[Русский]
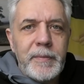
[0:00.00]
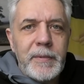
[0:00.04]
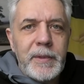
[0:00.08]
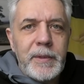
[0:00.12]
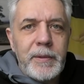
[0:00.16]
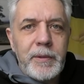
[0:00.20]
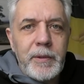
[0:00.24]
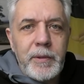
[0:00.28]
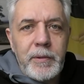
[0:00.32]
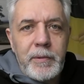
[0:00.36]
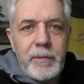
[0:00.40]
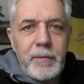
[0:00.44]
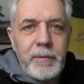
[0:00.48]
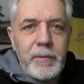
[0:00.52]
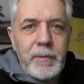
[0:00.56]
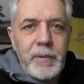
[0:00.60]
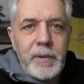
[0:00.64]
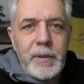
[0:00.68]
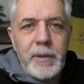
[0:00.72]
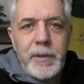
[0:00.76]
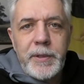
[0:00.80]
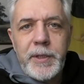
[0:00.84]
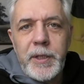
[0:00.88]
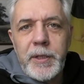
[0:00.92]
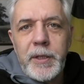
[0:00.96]
Э,
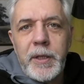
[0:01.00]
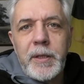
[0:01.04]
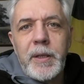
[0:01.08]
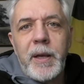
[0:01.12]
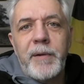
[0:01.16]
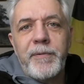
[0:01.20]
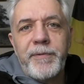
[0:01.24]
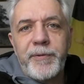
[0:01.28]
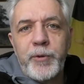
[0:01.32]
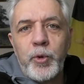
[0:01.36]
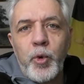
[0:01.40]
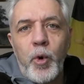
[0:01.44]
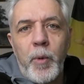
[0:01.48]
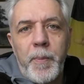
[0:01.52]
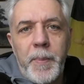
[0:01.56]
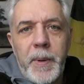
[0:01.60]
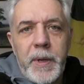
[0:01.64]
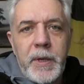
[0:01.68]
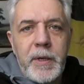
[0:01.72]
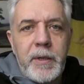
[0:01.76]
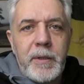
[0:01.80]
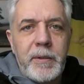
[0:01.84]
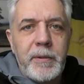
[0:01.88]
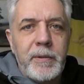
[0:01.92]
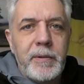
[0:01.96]
где-то там в
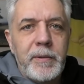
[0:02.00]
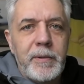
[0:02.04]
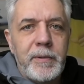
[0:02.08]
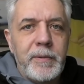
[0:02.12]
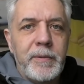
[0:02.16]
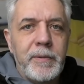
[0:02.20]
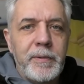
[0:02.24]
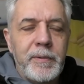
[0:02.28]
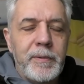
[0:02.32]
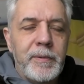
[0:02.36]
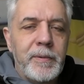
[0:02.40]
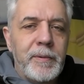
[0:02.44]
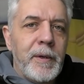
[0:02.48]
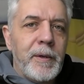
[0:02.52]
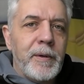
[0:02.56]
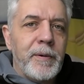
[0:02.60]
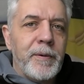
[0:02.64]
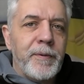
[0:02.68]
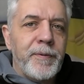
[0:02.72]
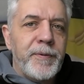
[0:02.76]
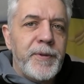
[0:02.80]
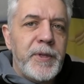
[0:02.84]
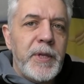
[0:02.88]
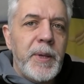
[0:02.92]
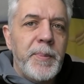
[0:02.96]
топах, э,
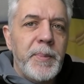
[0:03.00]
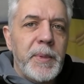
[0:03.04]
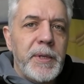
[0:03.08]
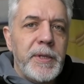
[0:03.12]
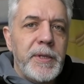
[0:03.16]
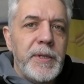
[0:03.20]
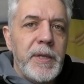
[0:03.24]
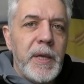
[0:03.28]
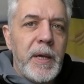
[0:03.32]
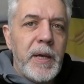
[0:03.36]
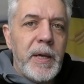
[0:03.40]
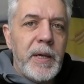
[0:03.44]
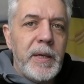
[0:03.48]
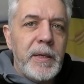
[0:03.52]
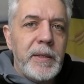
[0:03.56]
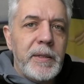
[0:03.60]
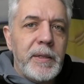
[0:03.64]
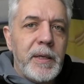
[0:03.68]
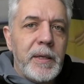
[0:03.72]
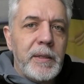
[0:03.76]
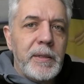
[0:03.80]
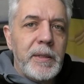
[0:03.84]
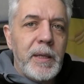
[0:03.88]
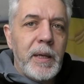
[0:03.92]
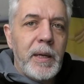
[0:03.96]
в теме дня и
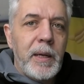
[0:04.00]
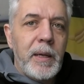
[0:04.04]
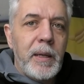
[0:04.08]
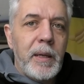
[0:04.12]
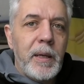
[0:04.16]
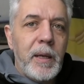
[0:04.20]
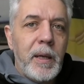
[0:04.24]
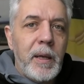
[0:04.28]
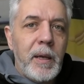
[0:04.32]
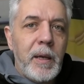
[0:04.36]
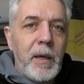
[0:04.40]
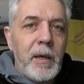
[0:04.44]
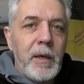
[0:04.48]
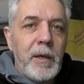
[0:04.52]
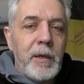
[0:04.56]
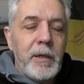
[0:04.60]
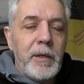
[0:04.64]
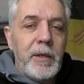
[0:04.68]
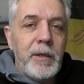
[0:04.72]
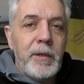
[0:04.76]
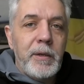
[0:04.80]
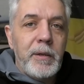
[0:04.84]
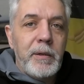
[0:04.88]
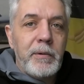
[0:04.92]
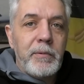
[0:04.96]
так далее.
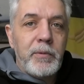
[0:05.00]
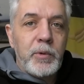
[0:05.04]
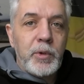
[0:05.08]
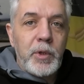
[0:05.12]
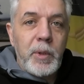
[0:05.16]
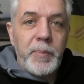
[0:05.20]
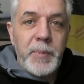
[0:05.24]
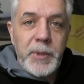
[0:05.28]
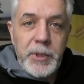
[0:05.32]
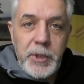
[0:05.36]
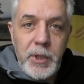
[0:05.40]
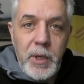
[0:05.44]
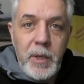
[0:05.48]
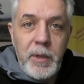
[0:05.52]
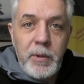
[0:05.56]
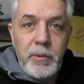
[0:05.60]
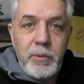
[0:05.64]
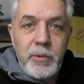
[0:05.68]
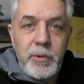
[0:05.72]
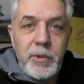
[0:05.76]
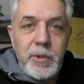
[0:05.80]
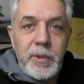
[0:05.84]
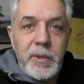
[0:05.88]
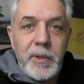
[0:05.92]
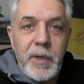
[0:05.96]
И вот
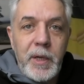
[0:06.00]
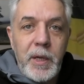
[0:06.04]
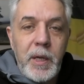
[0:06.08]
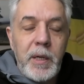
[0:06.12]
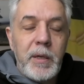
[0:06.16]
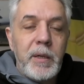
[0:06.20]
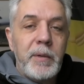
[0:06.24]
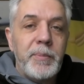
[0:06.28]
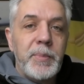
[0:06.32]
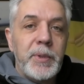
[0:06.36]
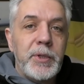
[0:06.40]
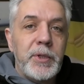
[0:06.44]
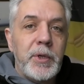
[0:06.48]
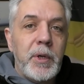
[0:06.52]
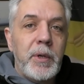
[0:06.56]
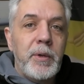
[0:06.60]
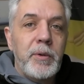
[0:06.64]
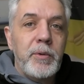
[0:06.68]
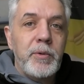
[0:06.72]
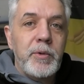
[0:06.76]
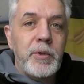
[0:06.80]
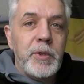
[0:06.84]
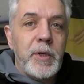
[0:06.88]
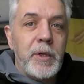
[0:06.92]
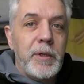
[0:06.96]
обижаются, реально
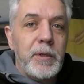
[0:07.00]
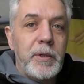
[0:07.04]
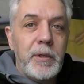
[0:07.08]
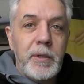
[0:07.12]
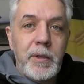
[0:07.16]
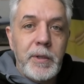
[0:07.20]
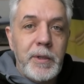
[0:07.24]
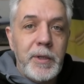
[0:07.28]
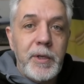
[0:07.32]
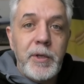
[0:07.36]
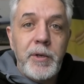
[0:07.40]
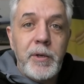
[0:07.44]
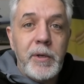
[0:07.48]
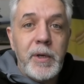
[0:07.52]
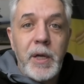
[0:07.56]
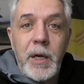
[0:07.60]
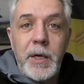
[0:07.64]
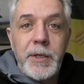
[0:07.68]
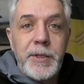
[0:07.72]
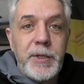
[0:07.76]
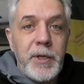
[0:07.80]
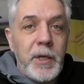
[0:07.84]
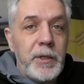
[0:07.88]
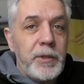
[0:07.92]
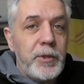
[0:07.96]
обижаются и, и
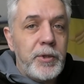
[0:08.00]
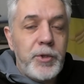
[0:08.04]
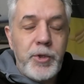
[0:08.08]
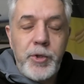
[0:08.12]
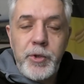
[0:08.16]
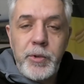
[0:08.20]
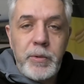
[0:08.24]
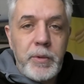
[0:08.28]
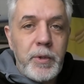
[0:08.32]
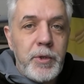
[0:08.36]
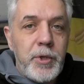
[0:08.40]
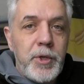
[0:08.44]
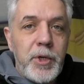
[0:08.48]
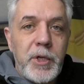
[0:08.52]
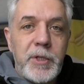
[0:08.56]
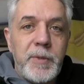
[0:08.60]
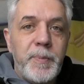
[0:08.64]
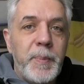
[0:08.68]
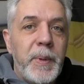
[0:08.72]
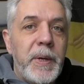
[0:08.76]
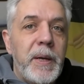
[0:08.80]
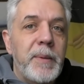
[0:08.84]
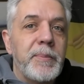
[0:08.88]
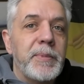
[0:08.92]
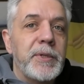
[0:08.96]
грозят, что-то сейчас
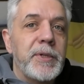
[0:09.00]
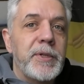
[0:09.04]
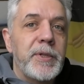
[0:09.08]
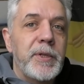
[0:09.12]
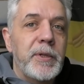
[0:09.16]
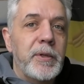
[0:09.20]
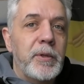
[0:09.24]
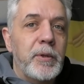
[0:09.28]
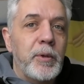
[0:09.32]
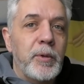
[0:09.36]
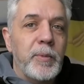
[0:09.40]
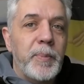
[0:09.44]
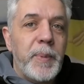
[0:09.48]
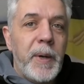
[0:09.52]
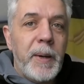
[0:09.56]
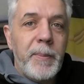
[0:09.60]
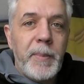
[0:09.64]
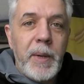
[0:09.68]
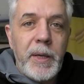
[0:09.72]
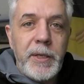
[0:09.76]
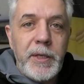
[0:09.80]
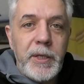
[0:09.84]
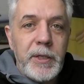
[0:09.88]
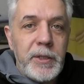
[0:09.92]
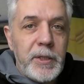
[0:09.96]
прям сделают,
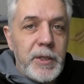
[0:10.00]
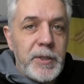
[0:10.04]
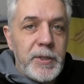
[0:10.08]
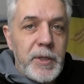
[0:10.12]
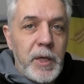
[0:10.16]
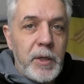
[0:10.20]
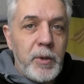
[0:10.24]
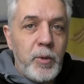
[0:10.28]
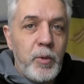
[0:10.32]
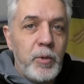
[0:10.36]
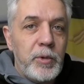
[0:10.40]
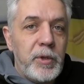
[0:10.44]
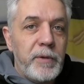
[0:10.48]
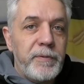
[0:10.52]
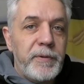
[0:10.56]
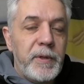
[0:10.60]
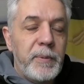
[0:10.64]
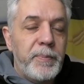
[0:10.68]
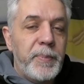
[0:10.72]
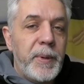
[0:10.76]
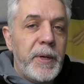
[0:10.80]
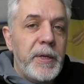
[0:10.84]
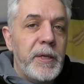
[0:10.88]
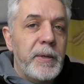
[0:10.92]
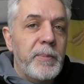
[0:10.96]
прям каких-то законов
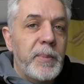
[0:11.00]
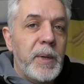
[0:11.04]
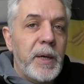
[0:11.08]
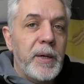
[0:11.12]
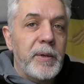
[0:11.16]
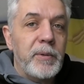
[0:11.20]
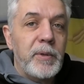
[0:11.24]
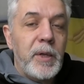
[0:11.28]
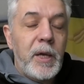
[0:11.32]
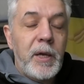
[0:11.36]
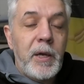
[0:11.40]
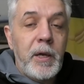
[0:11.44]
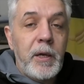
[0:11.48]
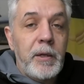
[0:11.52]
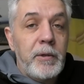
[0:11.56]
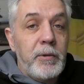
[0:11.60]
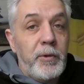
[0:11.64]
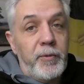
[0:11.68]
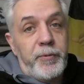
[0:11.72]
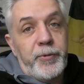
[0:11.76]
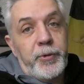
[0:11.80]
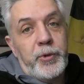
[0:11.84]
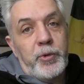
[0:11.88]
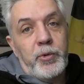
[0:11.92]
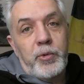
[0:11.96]
напринимают.
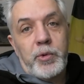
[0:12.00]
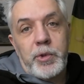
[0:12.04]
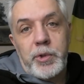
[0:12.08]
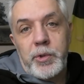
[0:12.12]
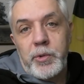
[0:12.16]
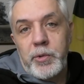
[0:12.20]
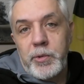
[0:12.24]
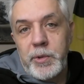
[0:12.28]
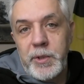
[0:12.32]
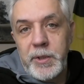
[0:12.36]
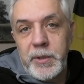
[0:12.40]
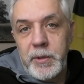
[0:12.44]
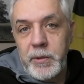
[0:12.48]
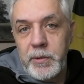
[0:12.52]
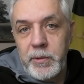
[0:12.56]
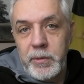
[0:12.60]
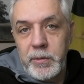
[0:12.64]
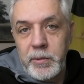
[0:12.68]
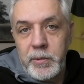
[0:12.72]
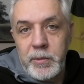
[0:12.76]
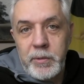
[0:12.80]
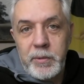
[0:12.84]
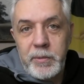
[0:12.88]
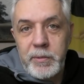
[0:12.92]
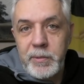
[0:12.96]
Но все, что
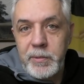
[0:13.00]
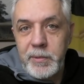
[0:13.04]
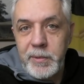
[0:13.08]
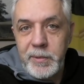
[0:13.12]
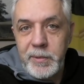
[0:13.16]
делают